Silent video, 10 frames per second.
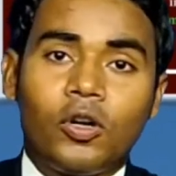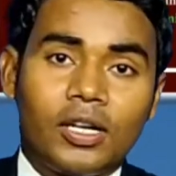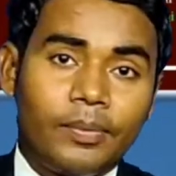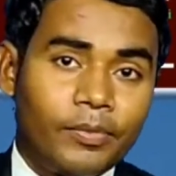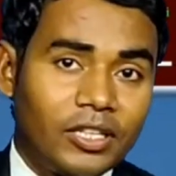
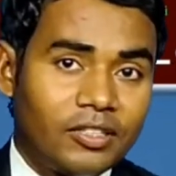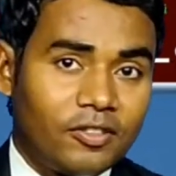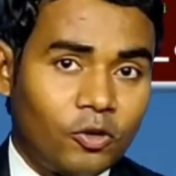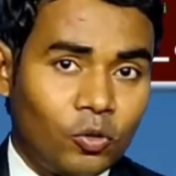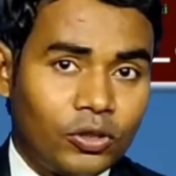और आपने
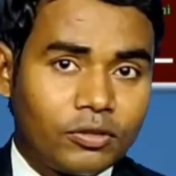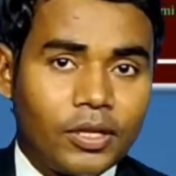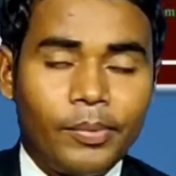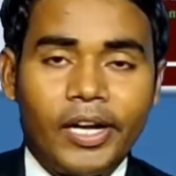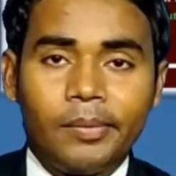किसी को
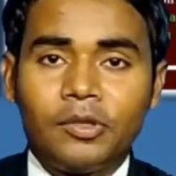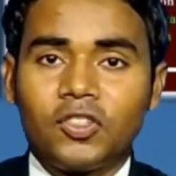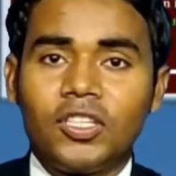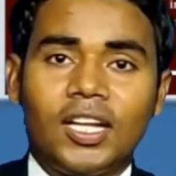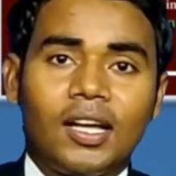इसके बारे में
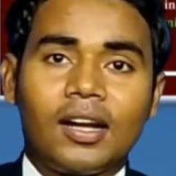शेयर